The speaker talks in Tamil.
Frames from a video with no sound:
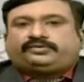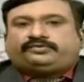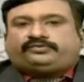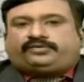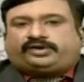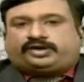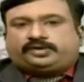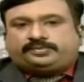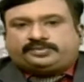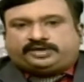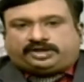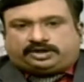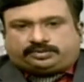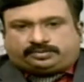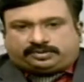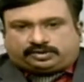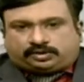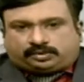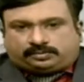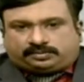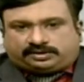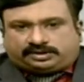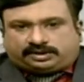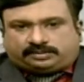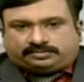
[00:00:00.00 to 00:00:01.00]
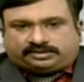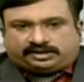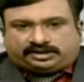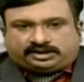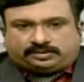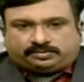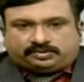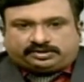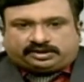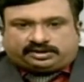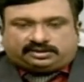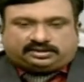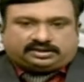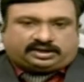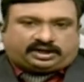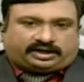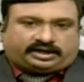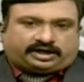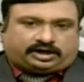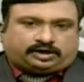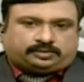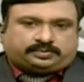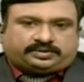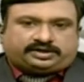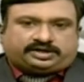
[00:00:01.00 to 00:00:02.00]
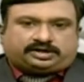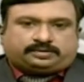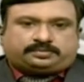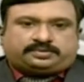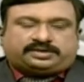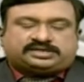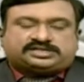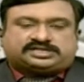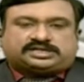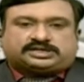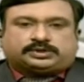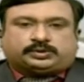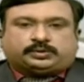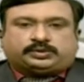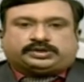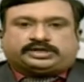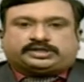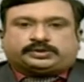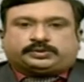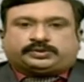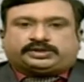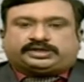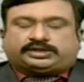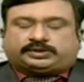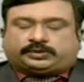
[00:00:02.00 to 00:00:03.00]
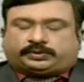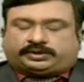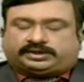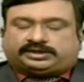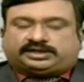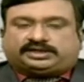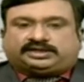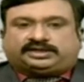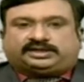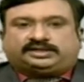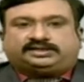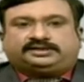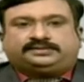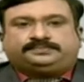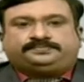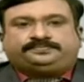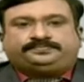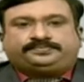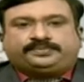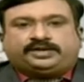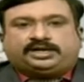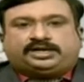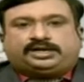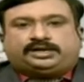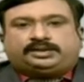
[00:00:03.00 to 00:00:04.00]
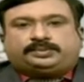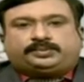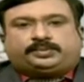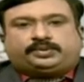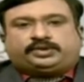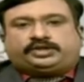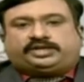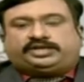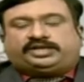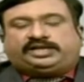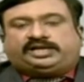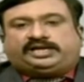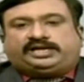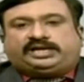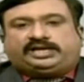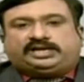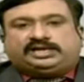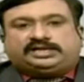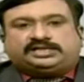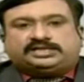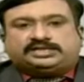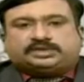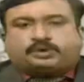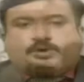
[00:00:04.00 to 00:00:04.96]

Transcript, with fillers: வரும் இருபத்தொன்பதாம் தேதி முதல் நாடாளுமன்ற பட்ஜெட் கூட்டத்தொடர் தொடங்குகிறது புதுதில்லியில் இது